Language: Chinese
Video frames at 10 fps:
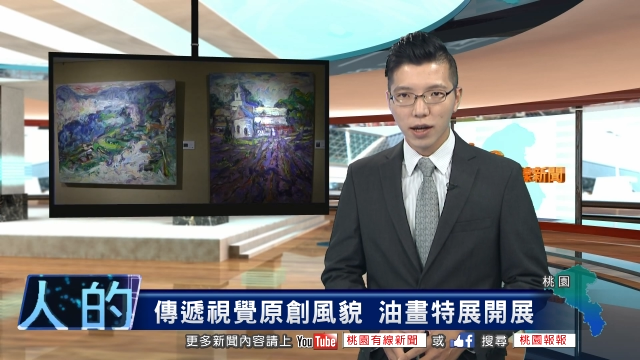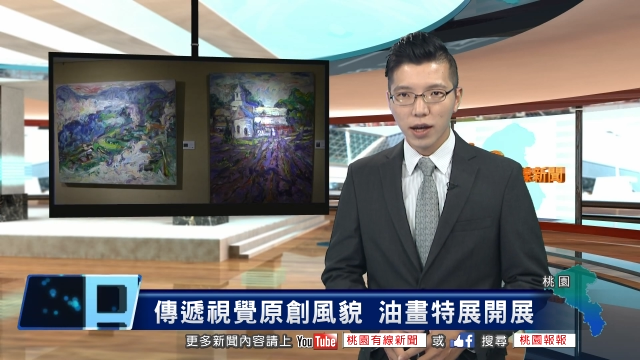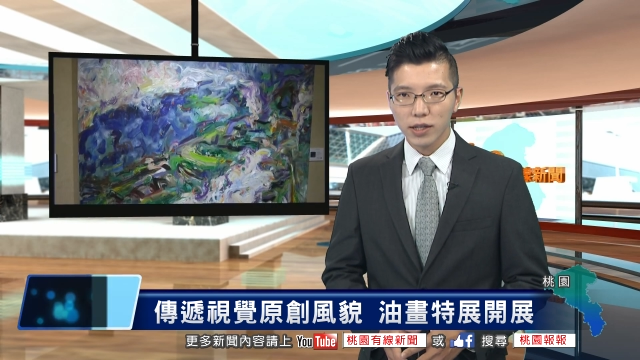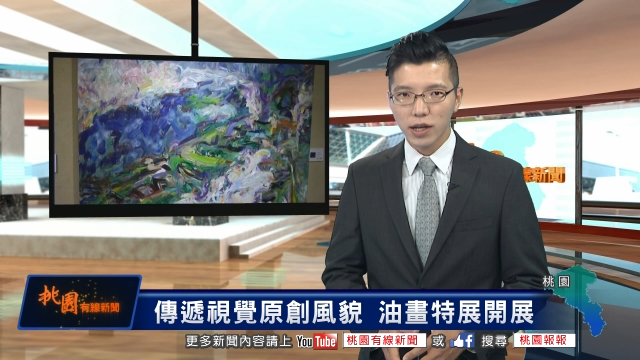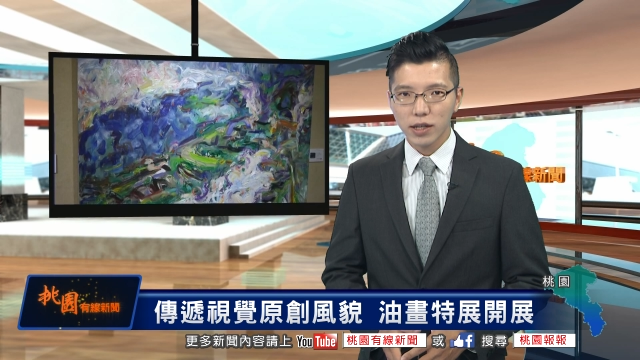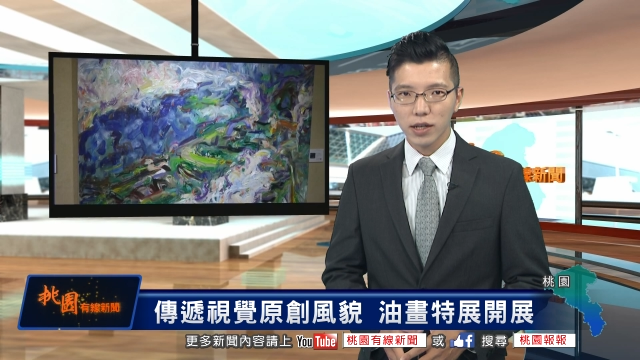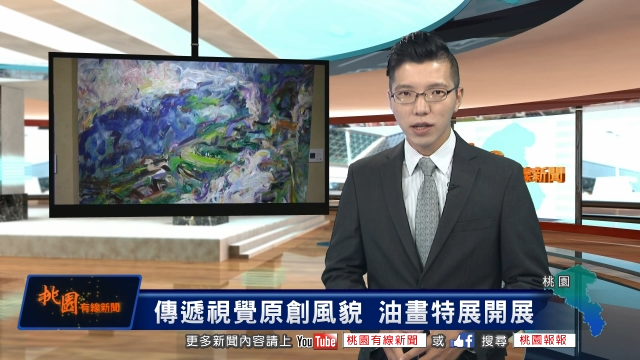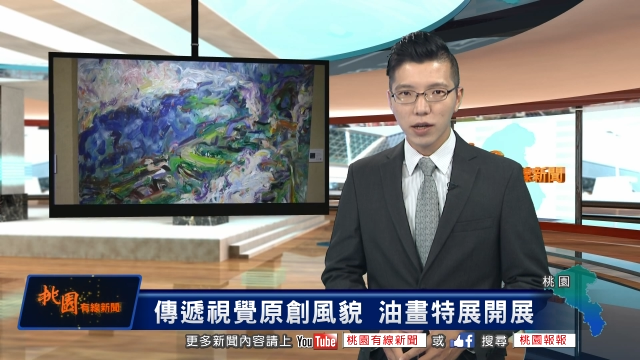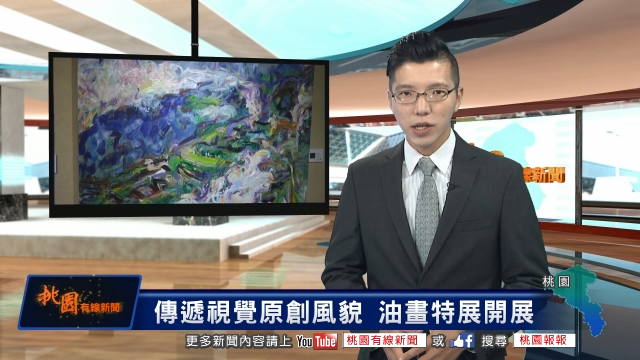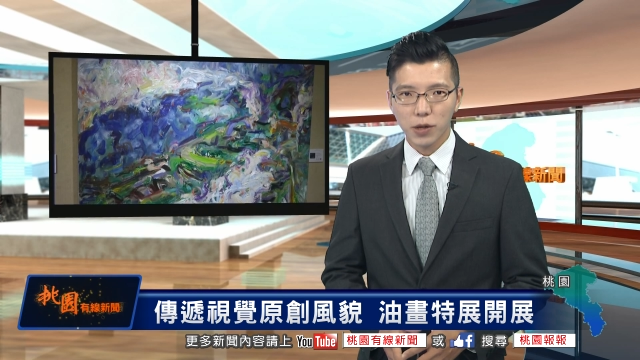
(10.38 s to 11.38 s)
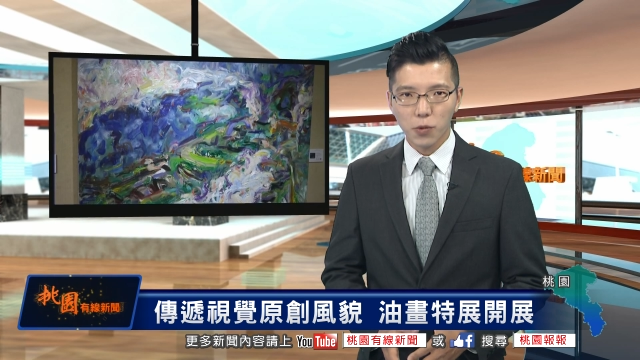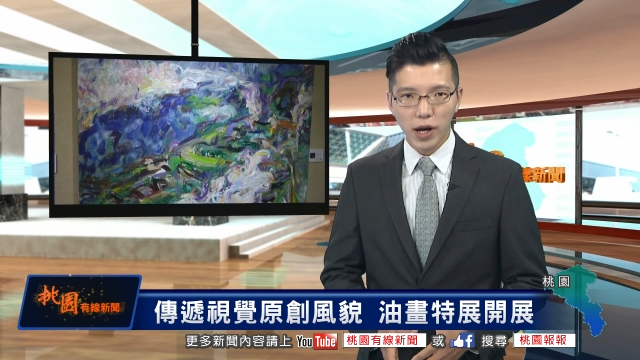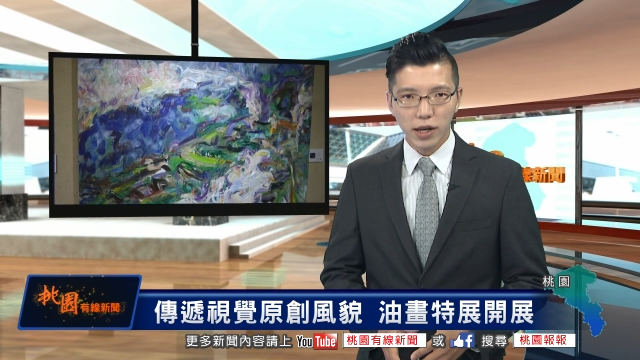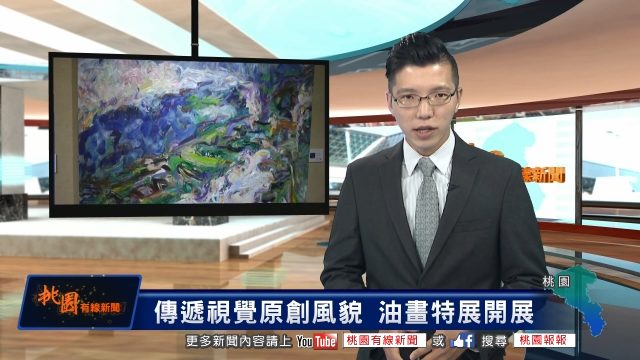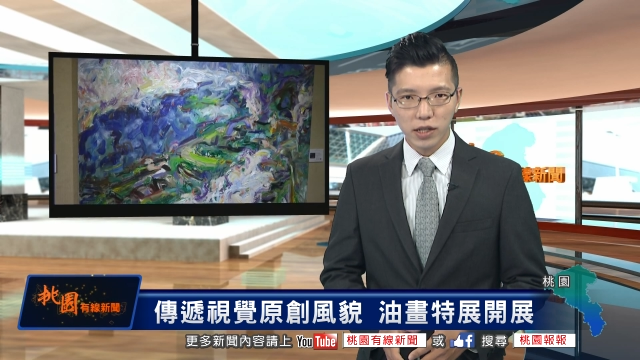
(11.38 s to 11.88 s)
这一次呢，以
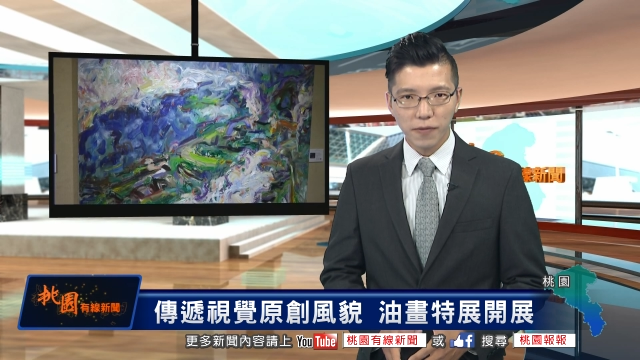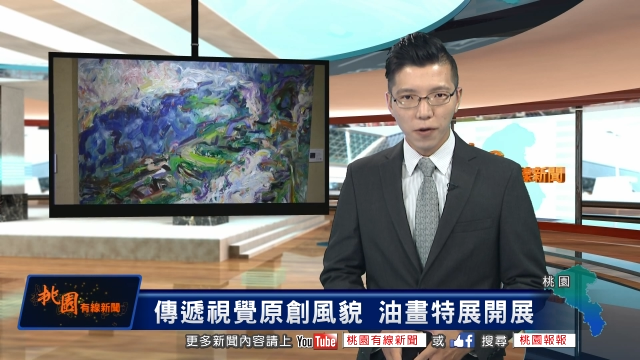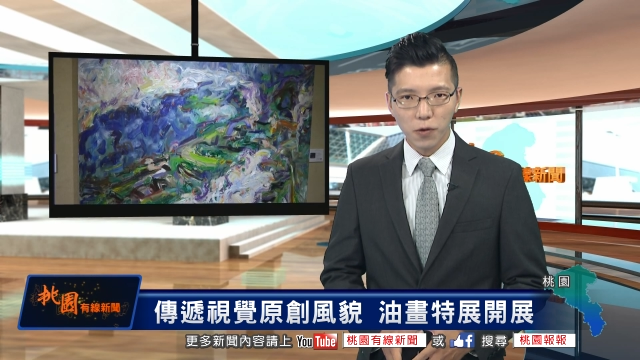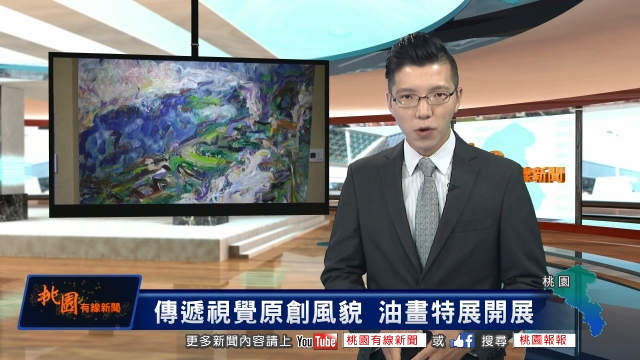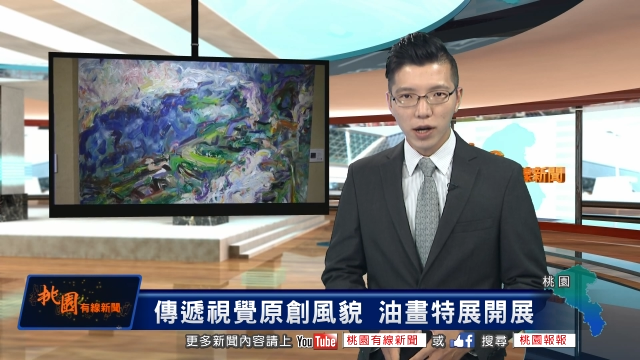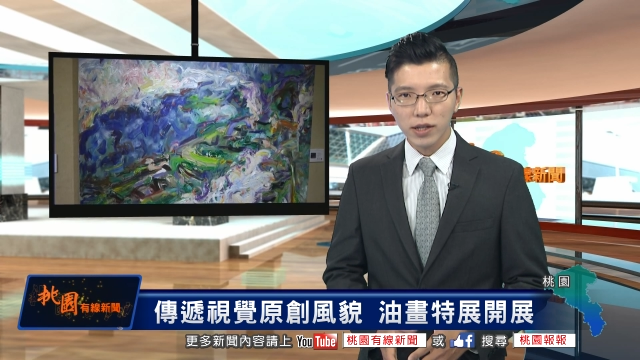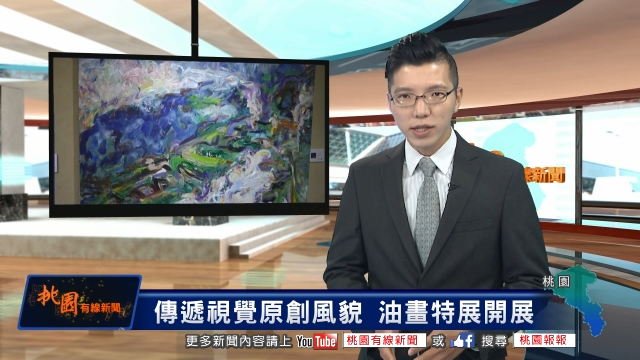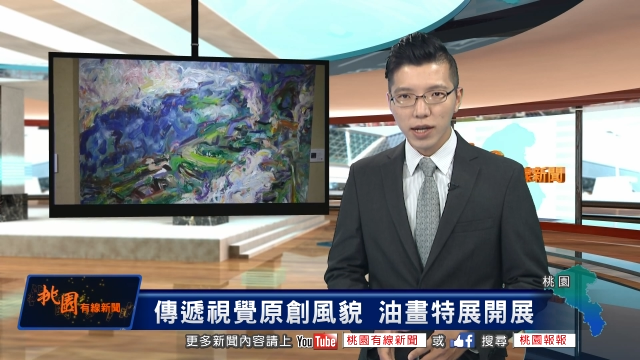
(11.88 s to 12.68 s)
威尼斯风光、